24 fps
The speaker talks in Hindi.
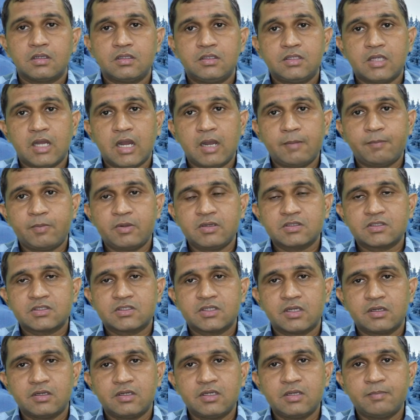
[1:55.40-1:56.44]
यहाँ पर
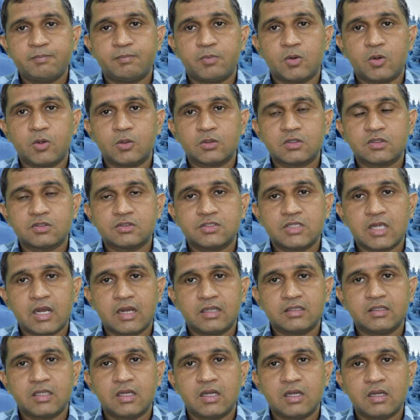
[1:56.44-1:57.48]
शनि बहुत
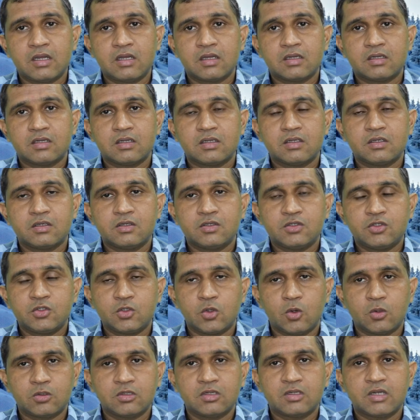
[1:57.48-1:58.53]
ज़्यादा
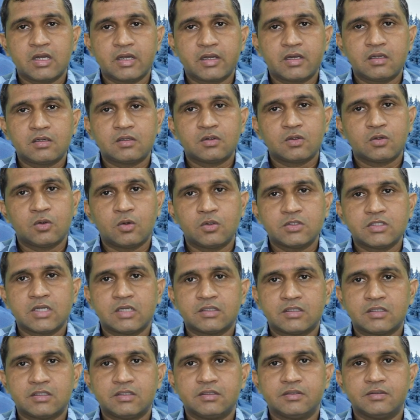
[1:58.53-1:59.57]
योग कारक हो
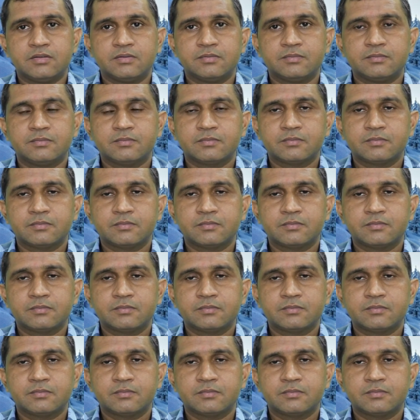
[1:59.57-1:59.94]
जाते हैं